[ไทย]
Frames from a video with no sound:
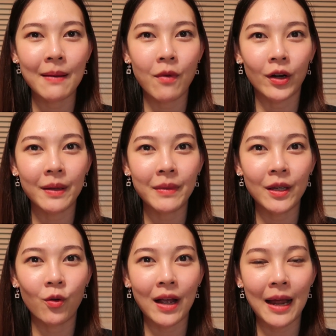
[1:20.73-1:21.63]
หมอได้
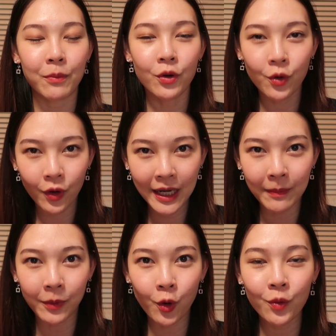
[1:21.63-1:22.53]
มีโอกาสพูดคุย
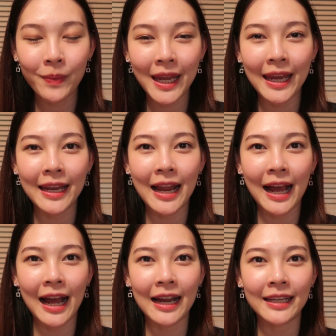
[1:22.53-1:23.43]
กับรุ่นพี่
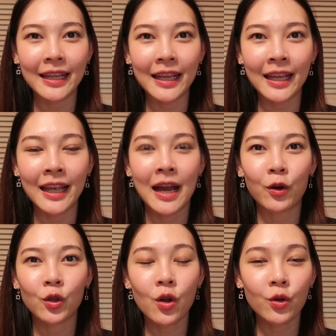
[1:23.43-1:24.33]
นะคะที่
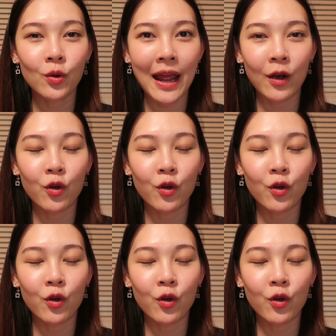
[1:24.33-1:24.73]
เขาต้องดูแล